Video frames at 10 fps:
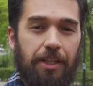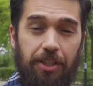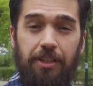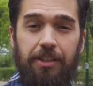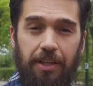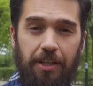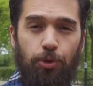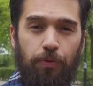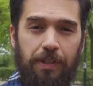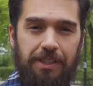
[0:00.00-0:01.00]
aşağıdaki
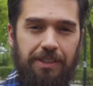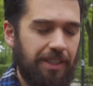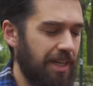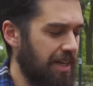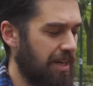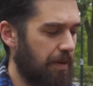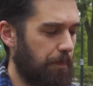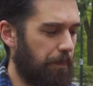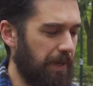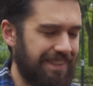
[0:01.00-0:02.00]
krank yuvasında
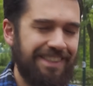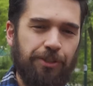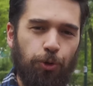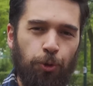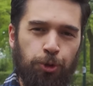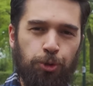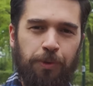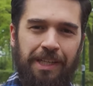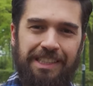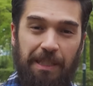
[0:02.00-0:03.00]
basınç
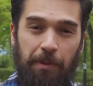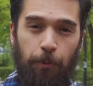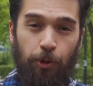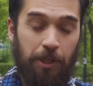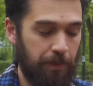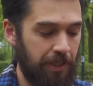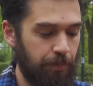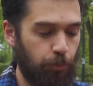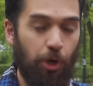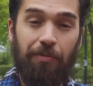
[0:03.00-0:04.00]
oluşumuna sebep olabilir.
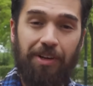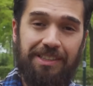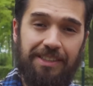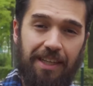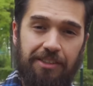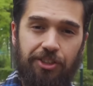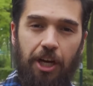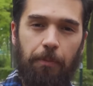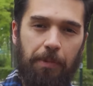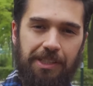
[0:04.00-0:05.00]
Bu havanın rahatça
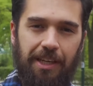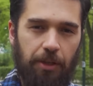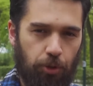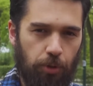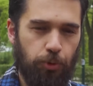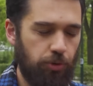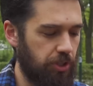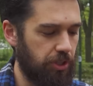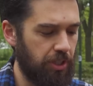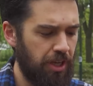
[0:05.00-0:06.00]
akması gerekiyor bunun
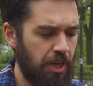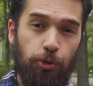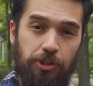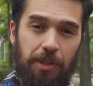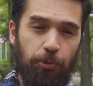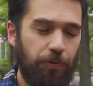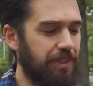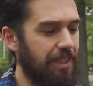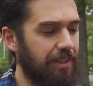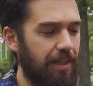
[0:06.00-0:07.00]
içinde. Bu yüzden bu
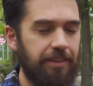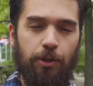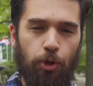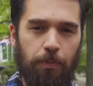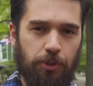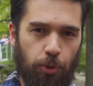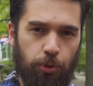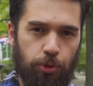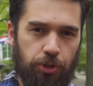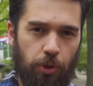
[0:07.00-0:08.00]
filtrenin kaliteli olması
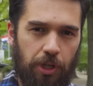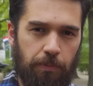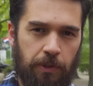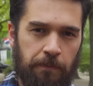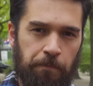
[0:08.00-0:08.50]
oldukça önemli.